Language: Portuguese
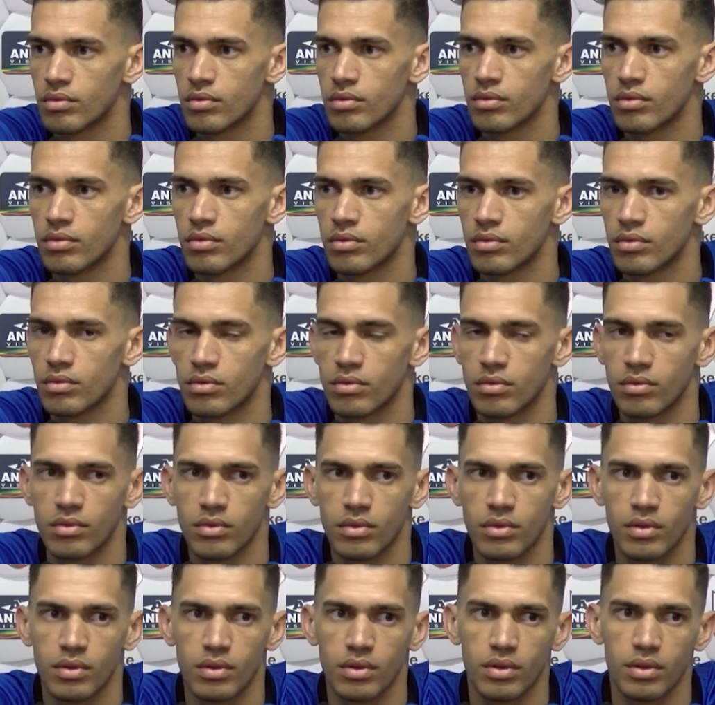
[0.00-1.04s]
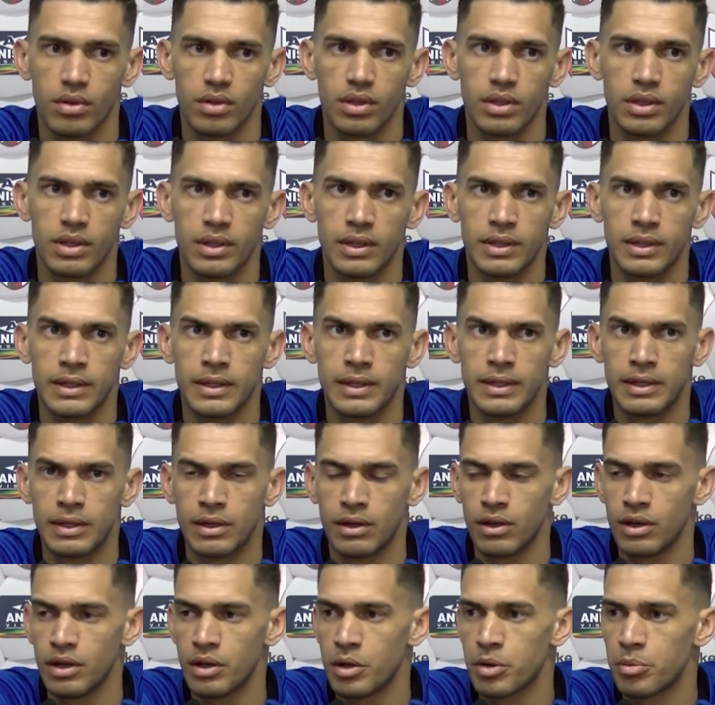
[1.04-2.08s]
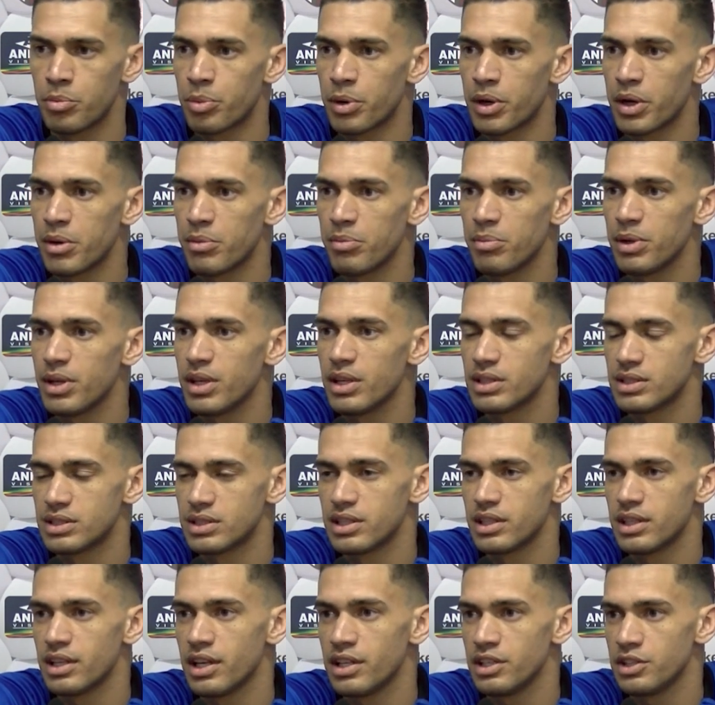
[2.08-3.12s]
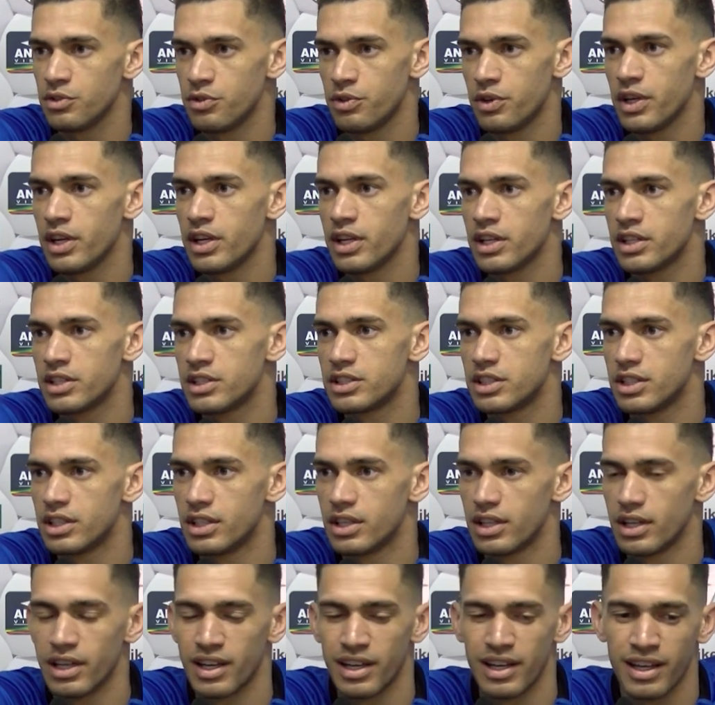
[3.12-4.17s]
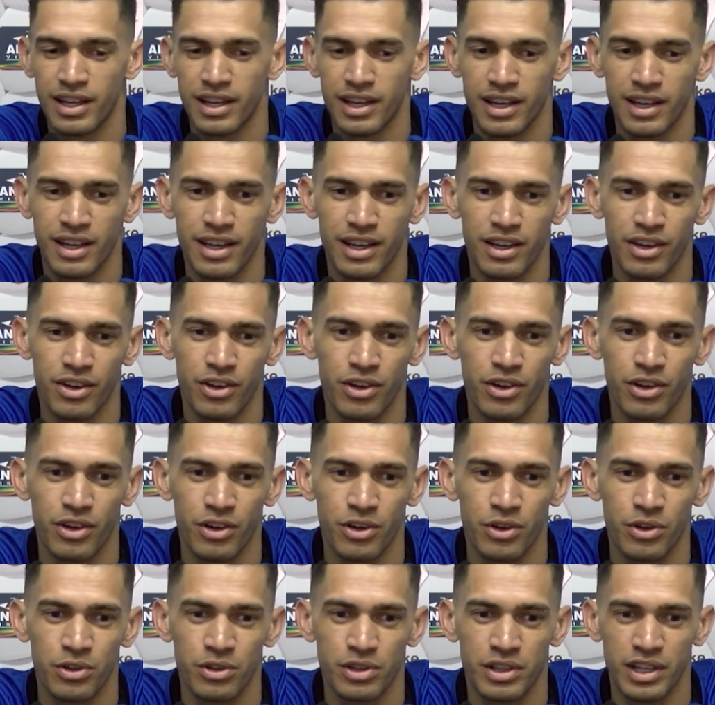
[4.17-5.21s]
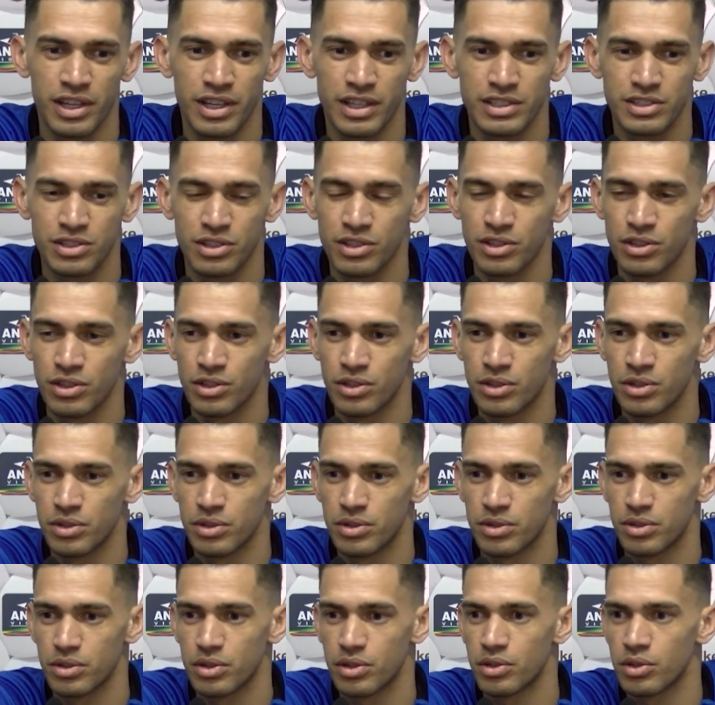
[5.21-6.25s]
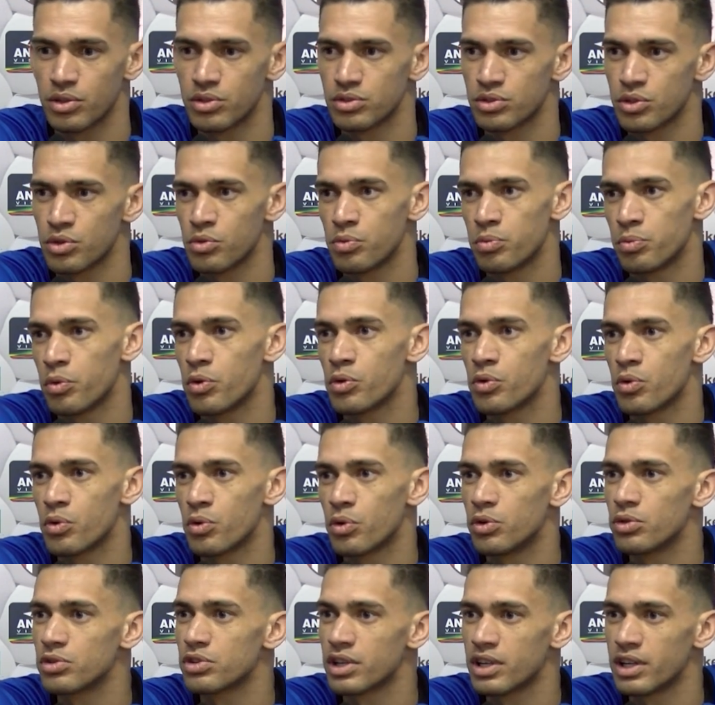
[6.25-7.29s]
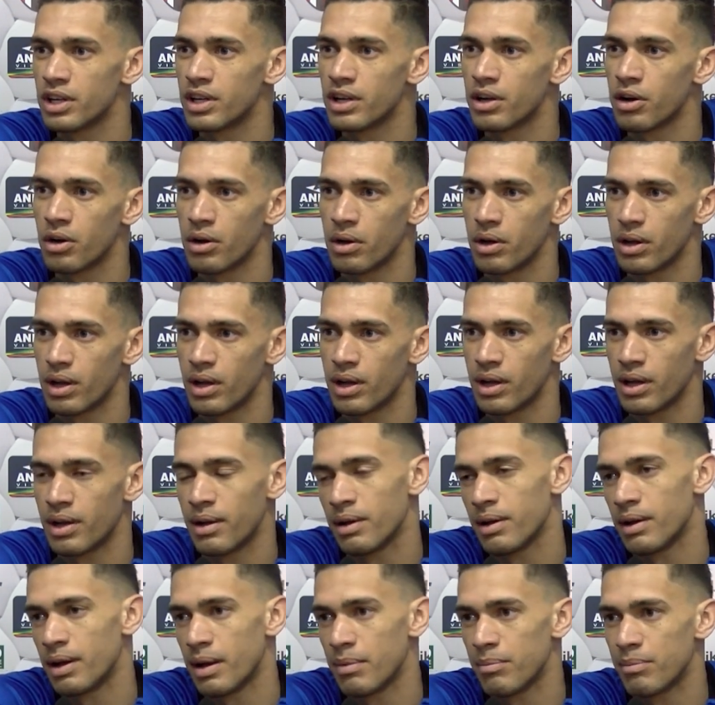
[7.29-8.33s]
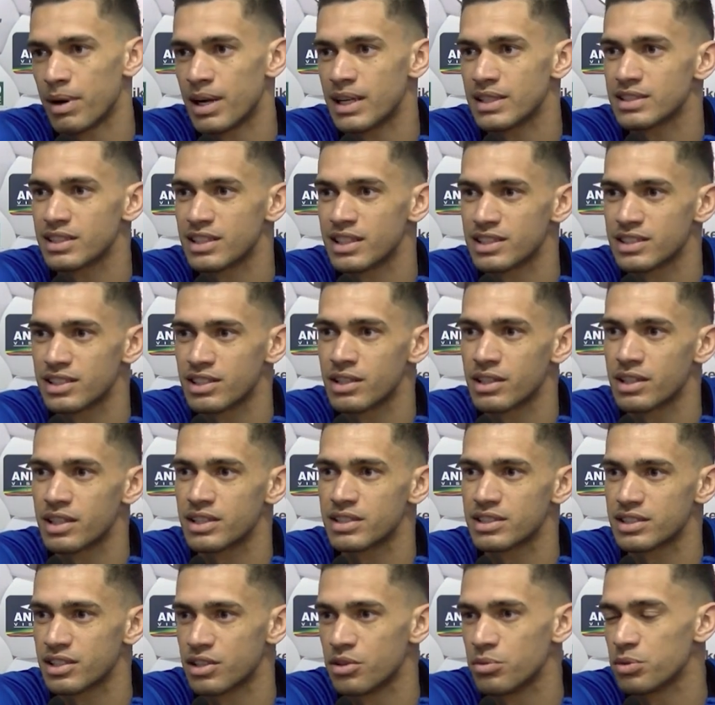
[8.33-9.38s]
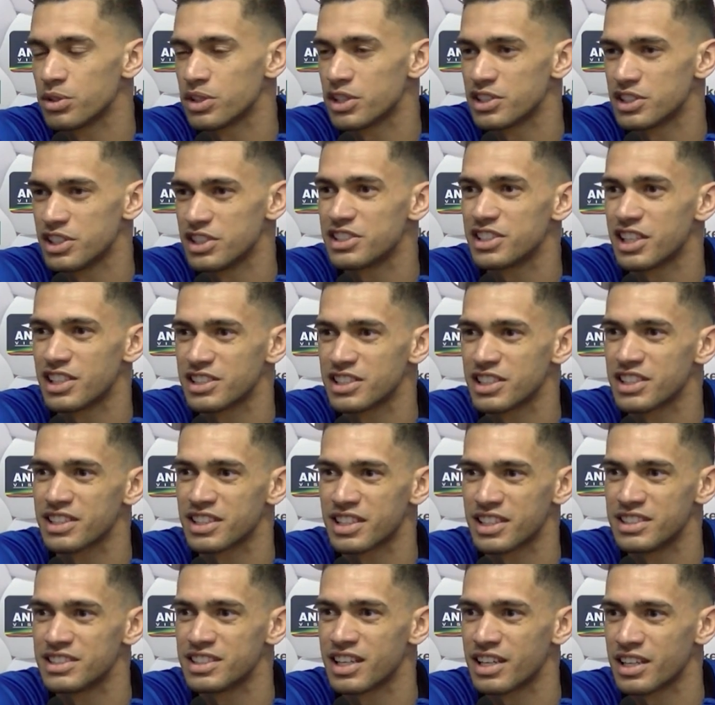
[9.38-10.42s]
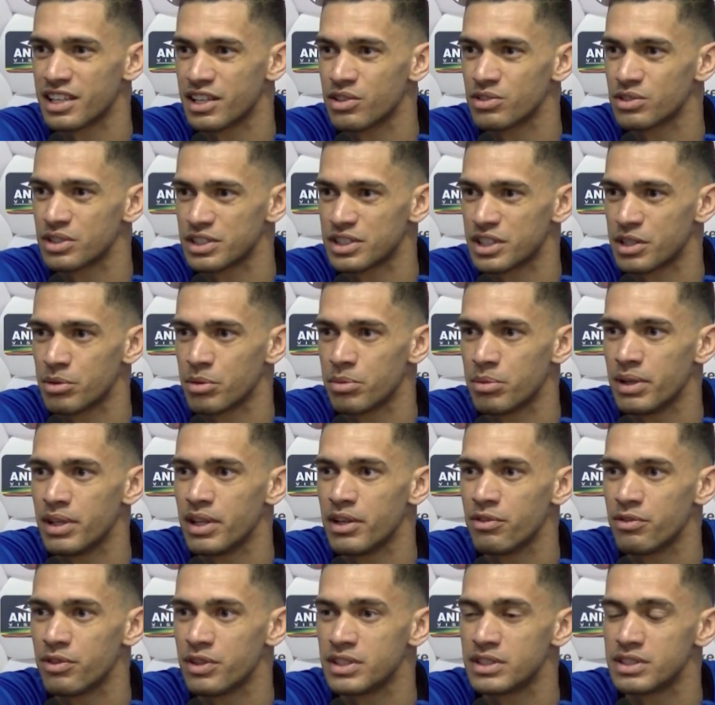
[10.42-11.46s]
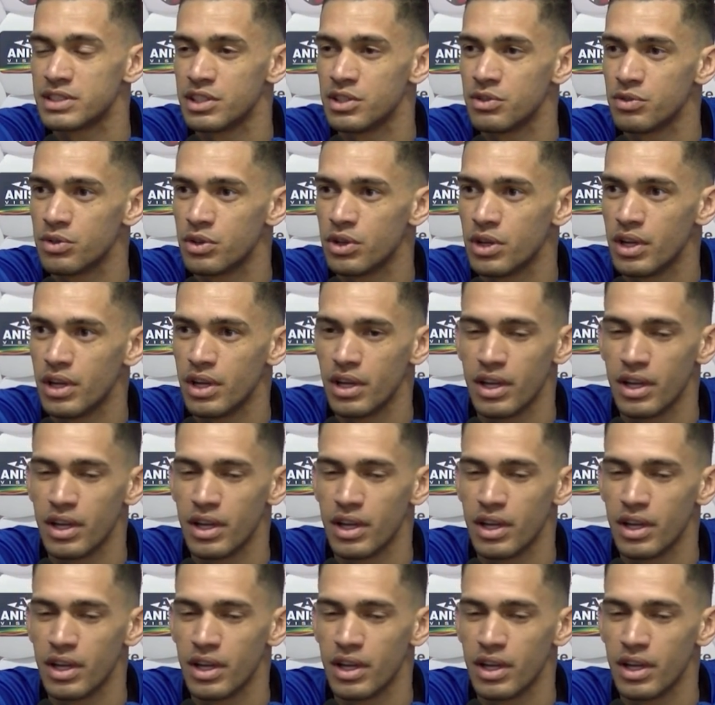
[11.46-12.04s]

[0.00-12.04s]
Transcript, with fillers: jogar dentro ali no gramado. Olha, para mim assim é indiferente. É, eu até sou eu sou um pouco contra a, a, massa nessa questão. Muita gente acha que três zagueiros é um sistema bem defensivo